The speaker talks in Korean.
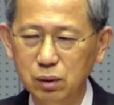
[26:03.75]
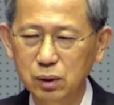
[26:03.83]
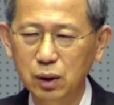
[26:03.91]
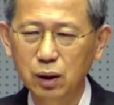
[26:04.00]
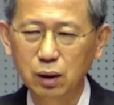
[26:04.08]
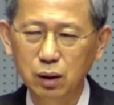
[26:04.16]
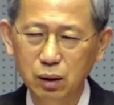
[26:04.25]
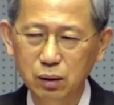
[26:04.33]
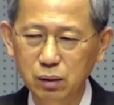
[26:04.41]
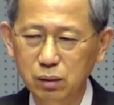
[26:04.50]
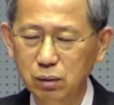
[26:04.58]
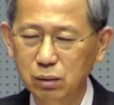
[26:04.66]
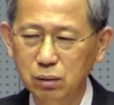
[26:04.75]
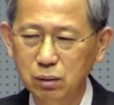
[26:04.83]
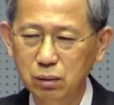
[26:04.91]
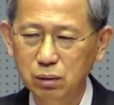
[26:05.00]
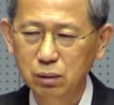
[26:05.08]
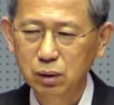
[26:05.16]
잘 안 걸라거든요.
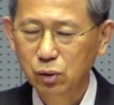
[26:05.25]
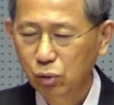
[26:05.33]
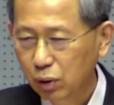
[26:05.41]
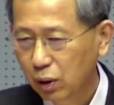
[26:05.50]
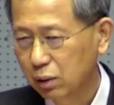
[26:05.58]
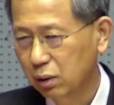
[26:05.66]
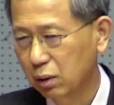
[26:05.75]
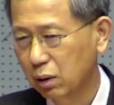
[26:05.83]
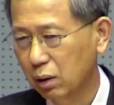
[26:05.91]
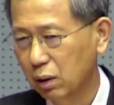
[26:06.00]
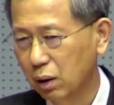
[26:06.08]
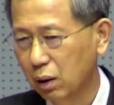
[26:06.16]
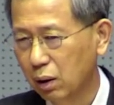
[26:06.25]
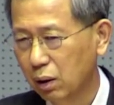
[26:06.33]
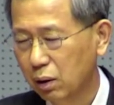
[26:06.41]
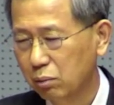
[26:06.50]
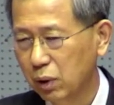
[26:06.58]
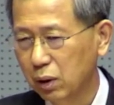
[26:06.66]
그러니까 교회가 그렇게
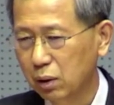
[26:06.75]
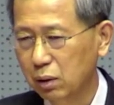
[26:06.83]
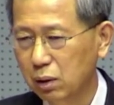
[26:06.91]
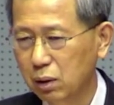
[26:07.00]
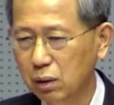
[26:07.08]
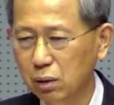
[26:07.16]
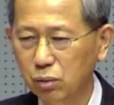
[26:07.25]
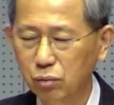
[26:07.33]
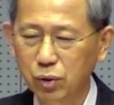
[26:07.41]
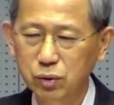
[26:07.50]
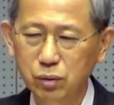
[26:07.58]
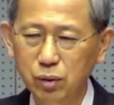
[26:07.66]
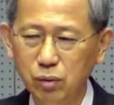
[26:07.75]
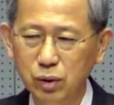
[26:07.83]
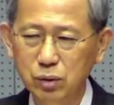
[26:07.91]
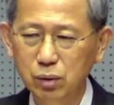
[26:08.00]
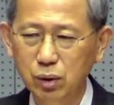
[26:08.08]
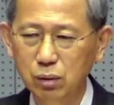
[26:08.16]
막 이렇게 훼손
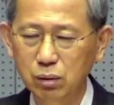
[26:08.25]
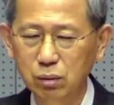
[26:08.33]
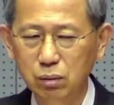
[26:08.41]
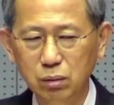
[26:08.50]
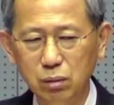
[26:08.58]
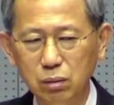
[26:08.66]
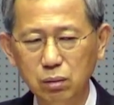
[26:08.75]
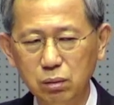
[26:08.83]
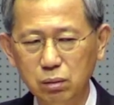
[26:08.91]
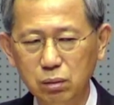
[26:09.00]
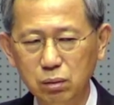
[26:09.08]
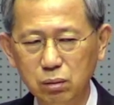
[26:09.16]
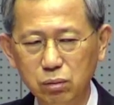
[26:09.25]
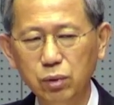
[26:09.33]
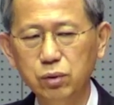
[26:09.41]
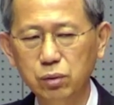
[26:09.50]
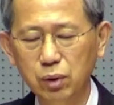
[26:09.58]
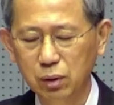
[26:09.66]
훼손되는 거예요.
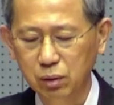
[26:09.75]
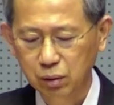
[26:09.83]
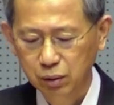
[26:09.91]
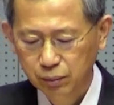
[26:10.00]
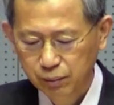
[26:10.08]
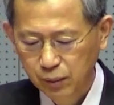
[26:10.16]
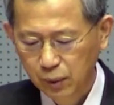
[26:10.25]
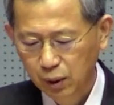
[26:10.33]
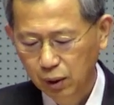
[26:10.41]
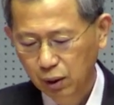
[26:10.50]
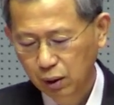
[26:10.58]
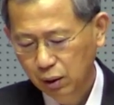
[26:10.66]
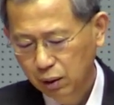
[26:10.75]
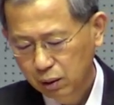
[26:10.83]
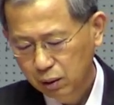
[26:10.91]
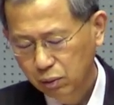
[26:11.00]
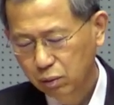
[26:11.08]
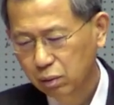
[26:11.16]
훼손되는 거예요.
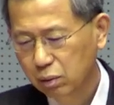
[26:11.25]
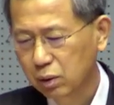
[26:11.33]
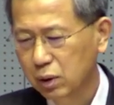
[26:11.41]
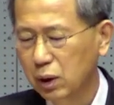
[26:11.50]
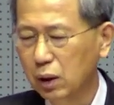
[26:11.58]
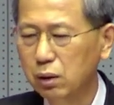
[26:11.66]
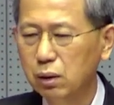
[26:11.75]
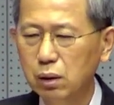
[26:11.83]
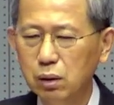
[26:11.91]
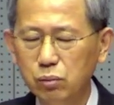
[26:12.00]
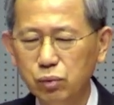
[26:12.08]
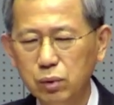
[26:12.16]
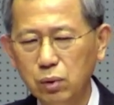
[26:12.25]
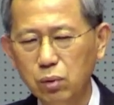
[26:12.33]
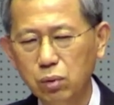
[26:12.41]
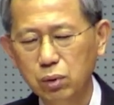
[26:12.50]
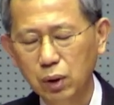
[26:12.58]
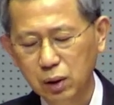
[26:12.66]
그리고 작년부터
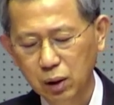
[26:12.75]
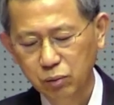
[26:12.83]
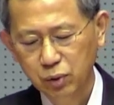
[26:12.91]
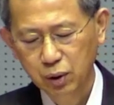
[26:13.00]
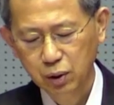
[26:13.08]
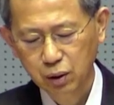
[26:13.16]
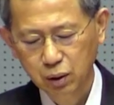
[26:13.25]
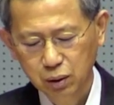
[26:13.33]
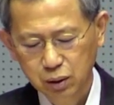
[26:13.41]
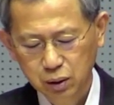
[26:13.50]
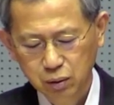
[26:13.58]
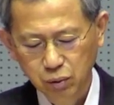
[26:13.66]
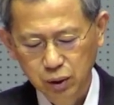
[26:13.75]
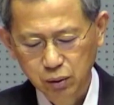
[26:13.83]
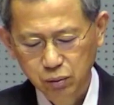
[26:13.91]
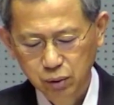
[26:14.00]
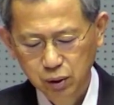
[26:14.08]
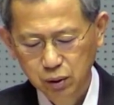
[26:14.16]
코로나 때문에 지금
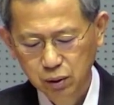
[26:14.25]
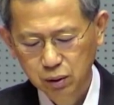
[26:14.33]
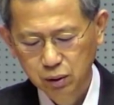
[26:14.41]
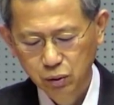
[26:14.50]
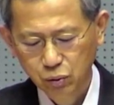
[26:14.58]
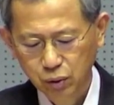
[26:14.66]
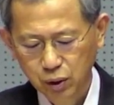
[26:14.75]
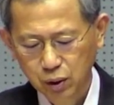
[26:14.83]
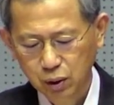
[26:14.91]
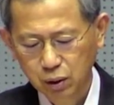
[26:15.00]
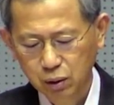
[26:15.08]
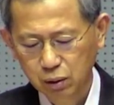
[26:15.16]
와닿고 있는 교회